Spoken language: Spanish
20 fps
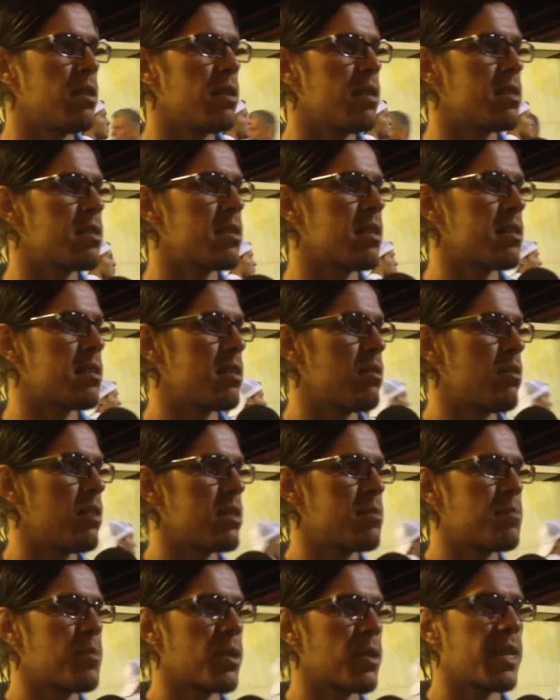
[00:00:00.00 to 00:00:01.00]
este, si no
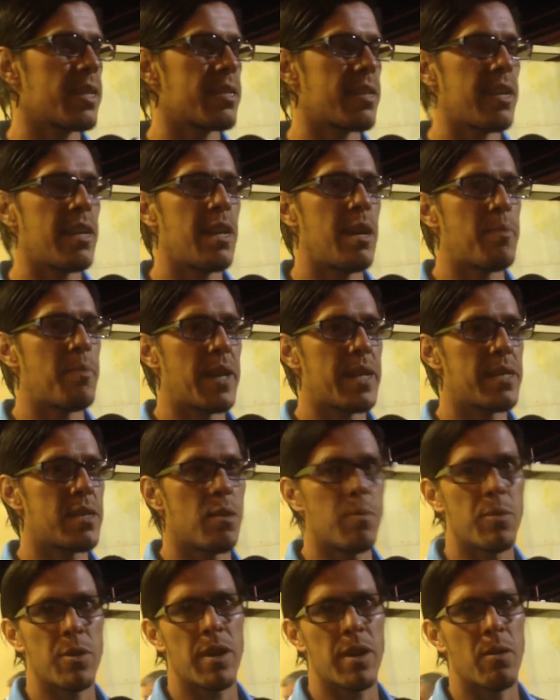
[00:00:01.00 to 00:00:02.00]
es porque sale en la
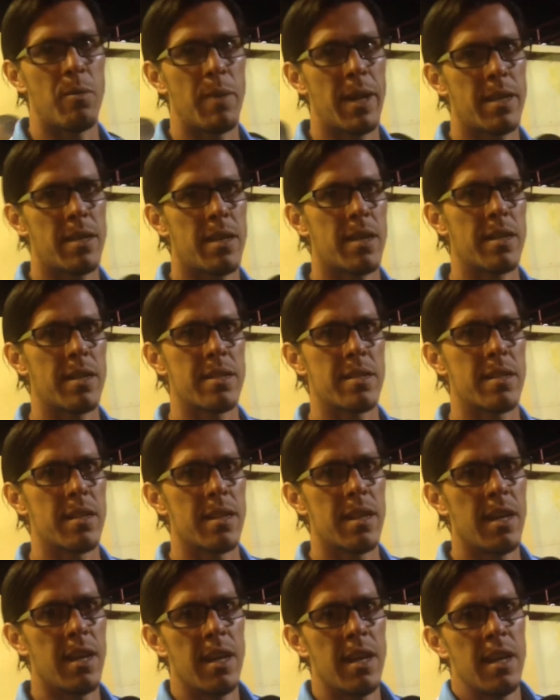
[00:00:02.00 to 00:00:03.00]
prensa o porque comentan,
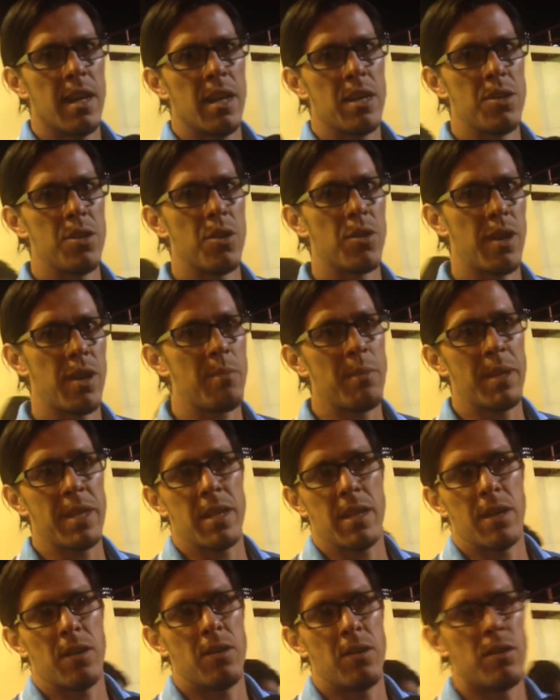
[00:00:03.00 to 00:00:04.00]
este, yo
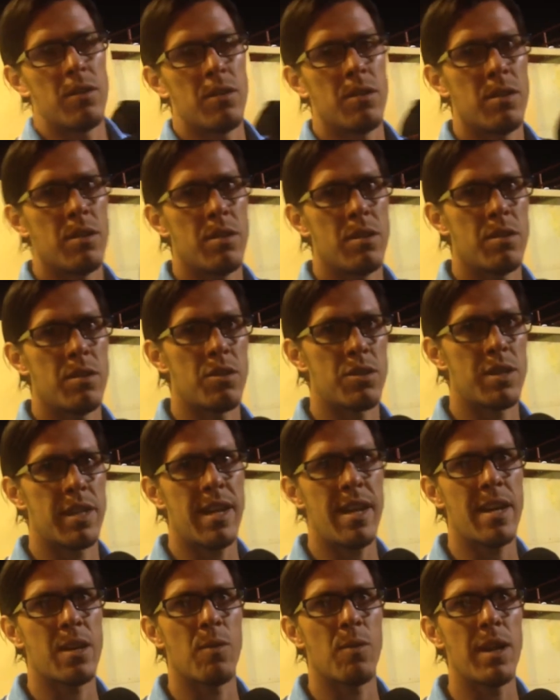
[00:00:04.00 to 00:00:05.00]
realmente no, no sé
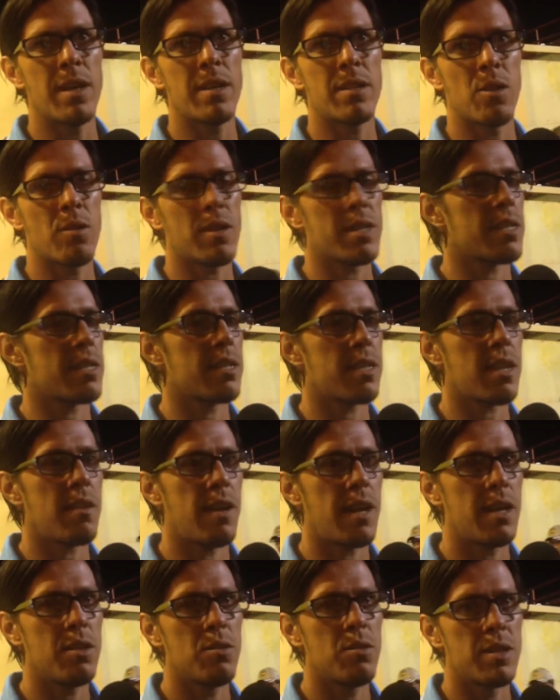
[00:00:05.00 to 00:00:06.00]
nada. Igual tengo que seguir
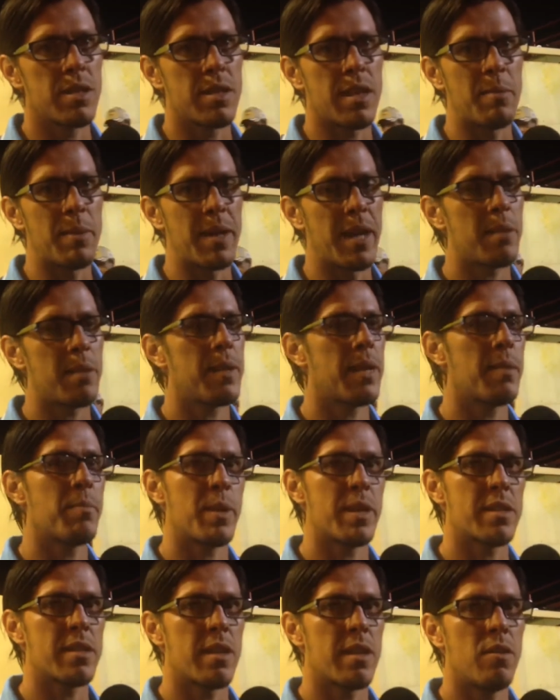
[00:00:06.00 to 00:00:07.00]
trabajando y terminar bien
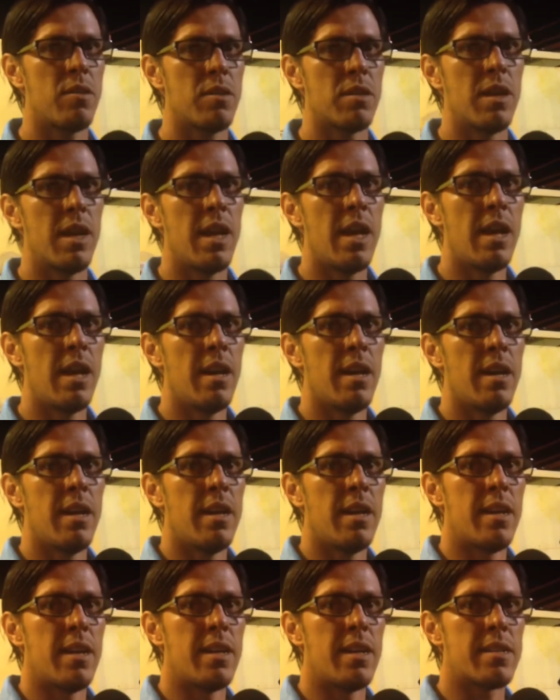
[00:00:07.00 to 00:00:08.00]
Pérez León
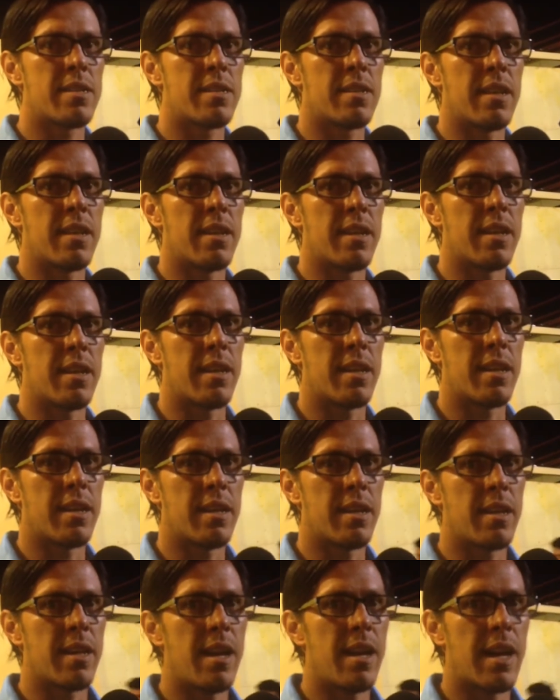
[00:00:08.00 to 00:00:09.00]

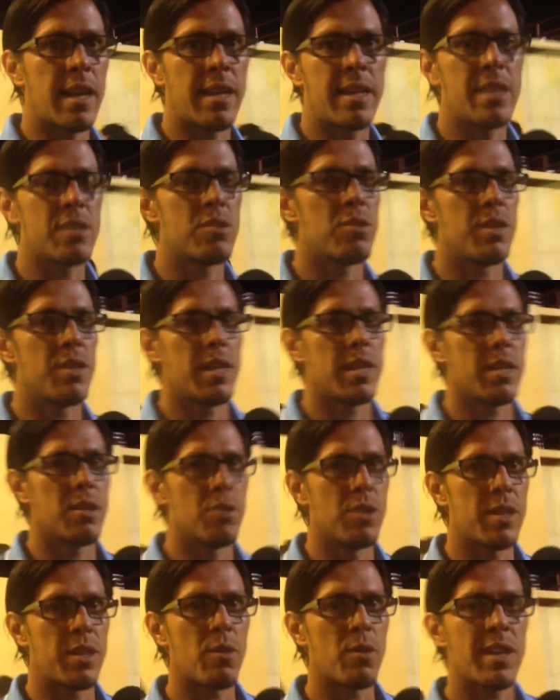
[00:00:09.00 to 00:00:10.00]
este, aquí es donde,
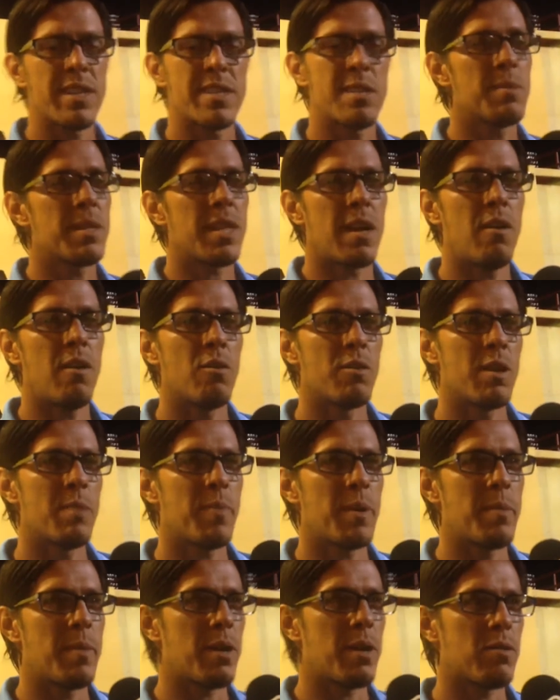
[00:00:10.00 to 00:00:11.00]
donde tengo que hacer mi trabajo bien
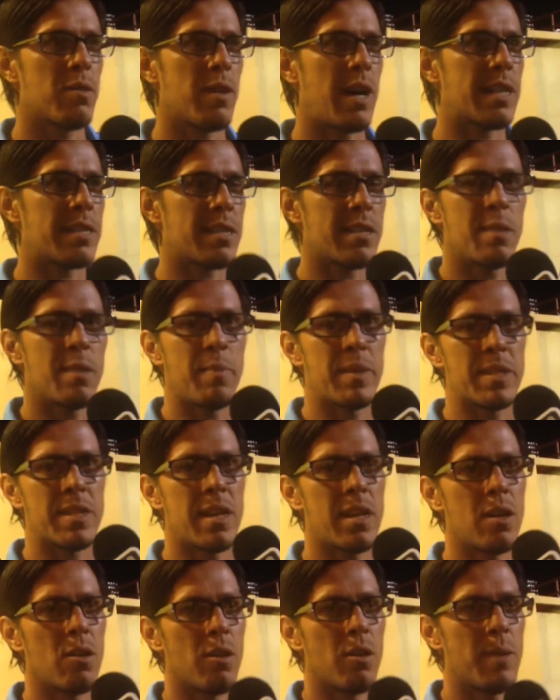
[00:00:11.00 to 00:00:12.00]
primero antes de
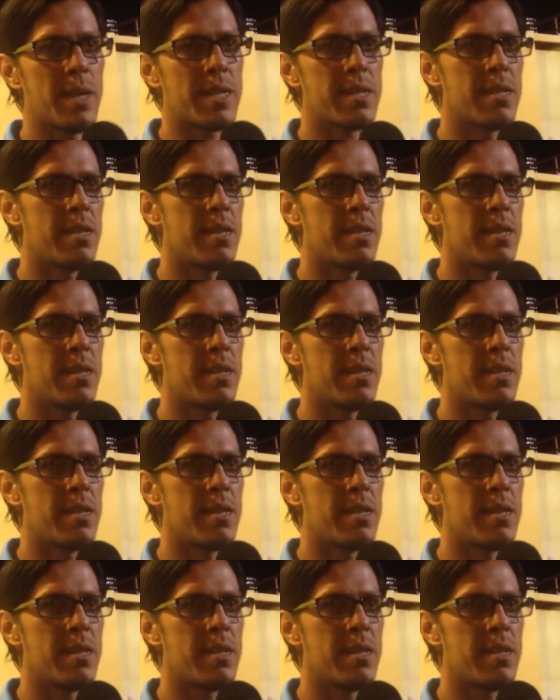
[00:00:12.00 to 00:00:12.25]
pensar en lo demás.